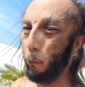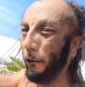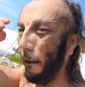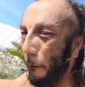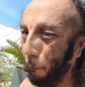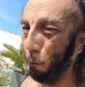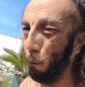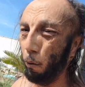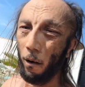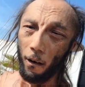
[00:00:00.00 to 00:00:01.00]
Vous avez
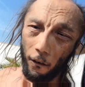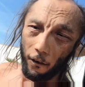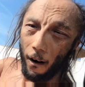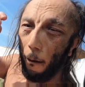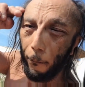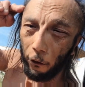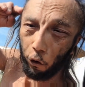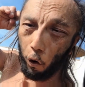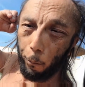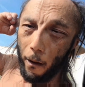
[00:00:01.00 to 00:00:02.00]
vu, j'ai la
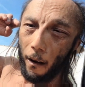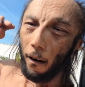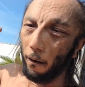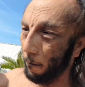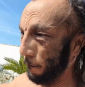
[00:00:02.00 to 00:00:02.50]
mèche rebelle.